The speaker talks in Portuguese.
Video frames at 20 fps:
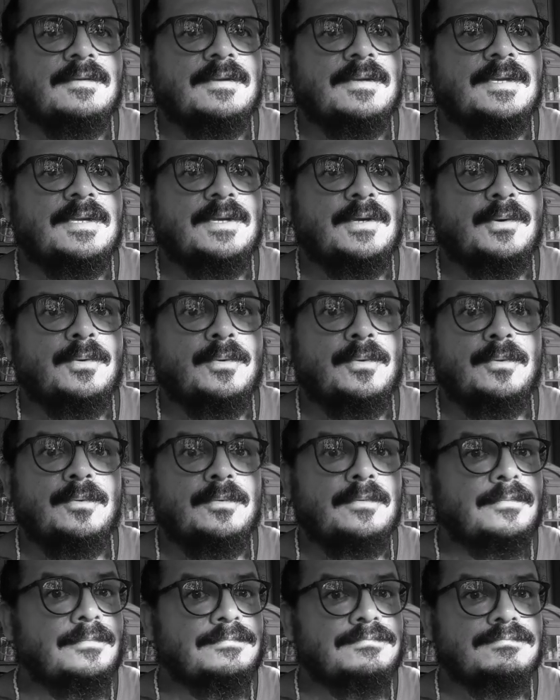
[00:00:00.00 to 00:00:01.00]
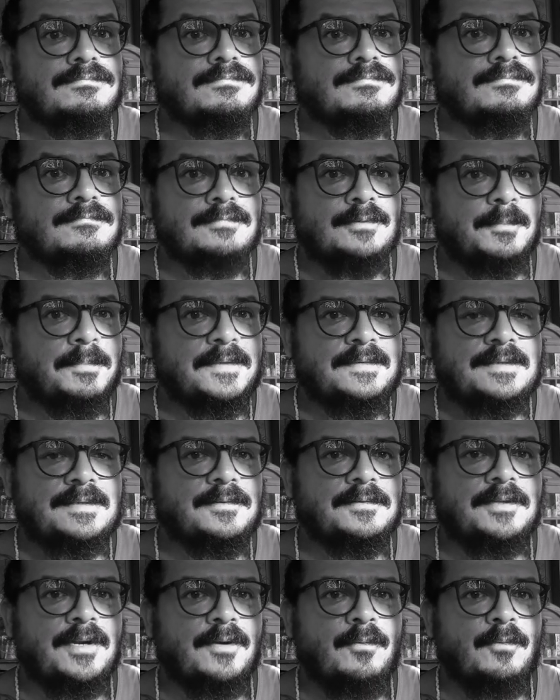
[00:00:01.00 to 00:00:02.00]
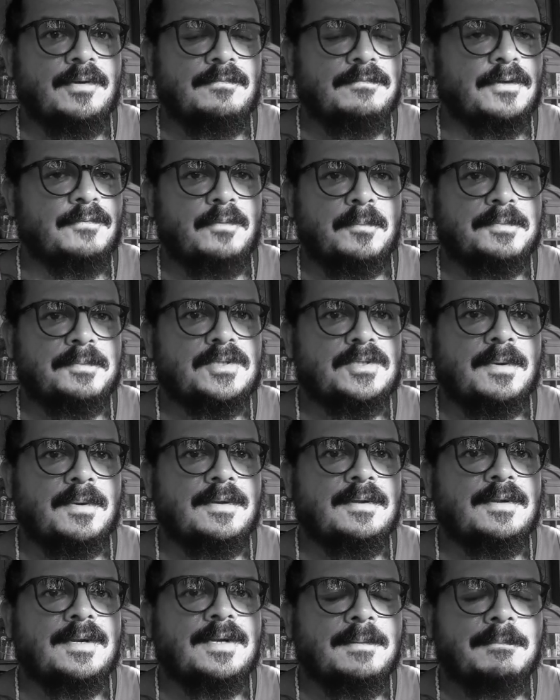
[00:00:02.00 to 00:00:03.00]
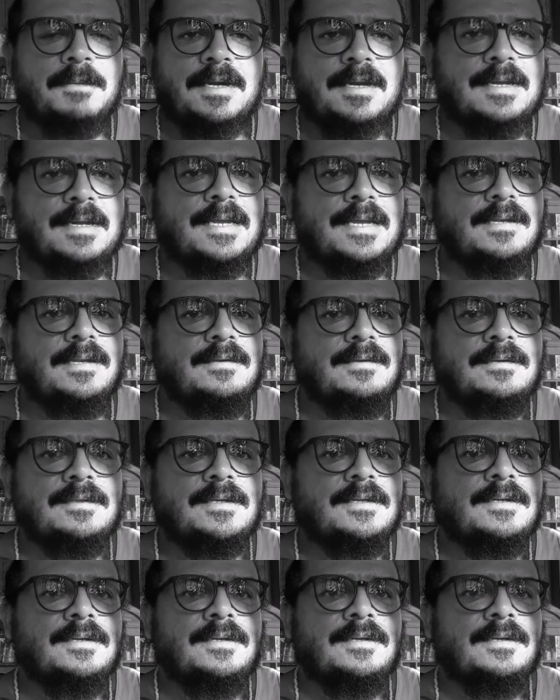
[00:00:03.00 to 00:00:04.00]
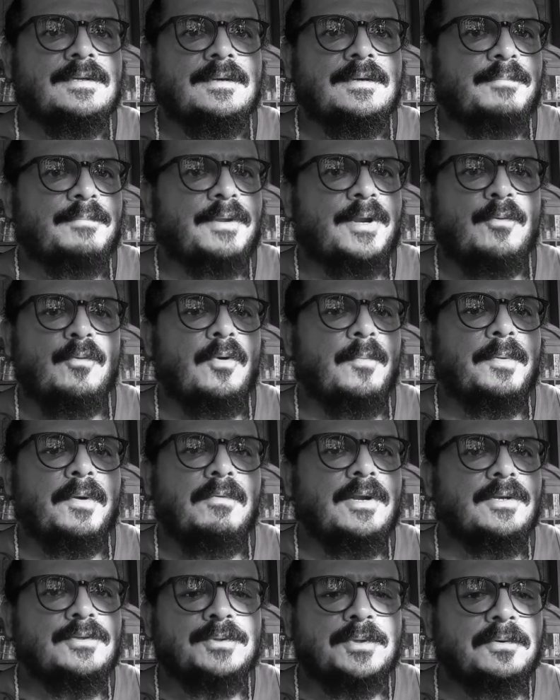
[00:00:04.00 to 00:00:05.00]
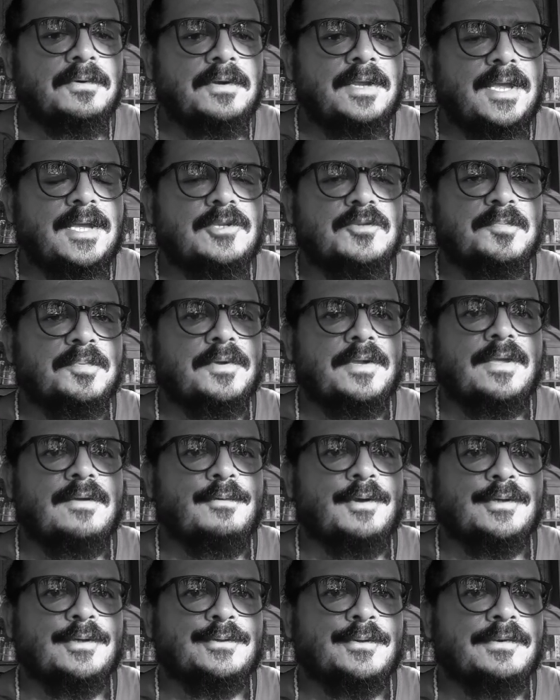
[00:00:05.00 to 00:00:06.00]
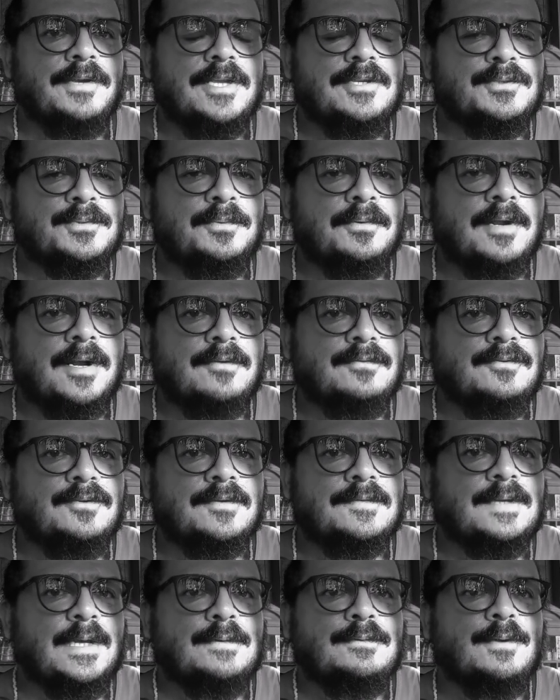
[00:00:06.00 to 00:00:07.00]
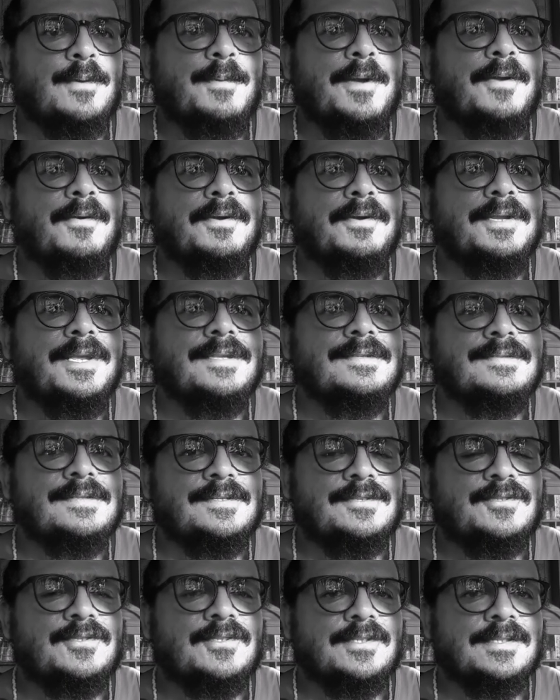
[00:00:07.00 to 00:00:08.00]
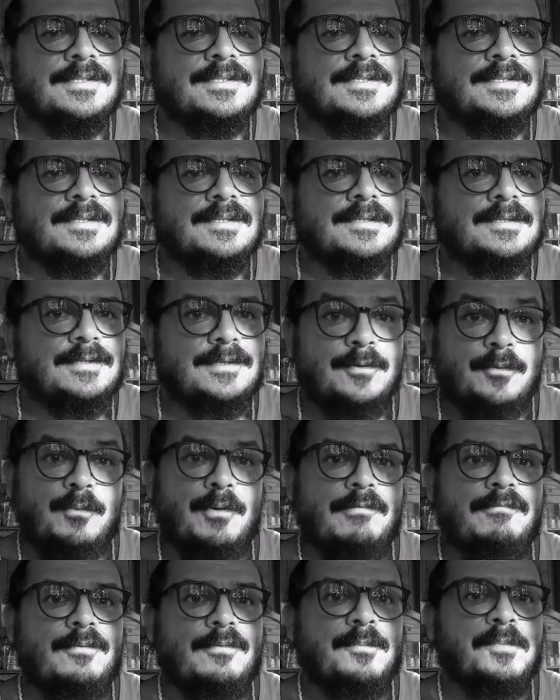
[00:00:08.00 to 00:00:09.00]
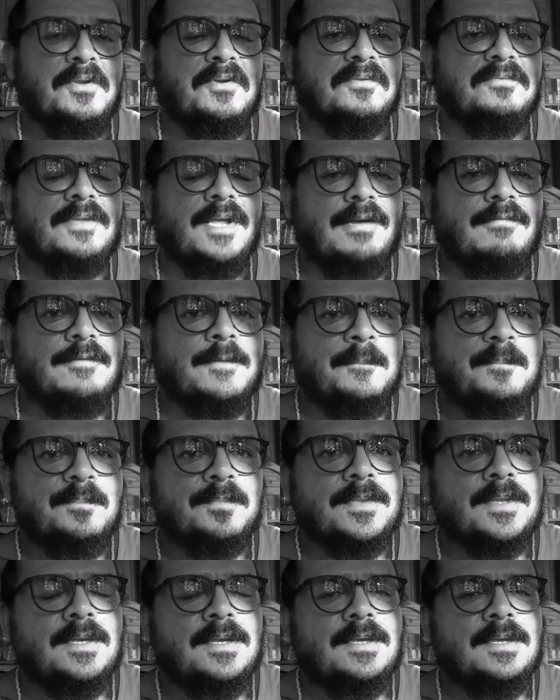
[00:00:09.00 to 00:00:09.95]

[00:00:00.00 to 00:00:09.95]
eu não pensei em outra coisa. Falei, vou pedir uma grana para ele, para eu comprar um cachorro quente, porque o cachorro quente do Largo de Osasco é o melhor que existe. E eu, com a fome que eu tava,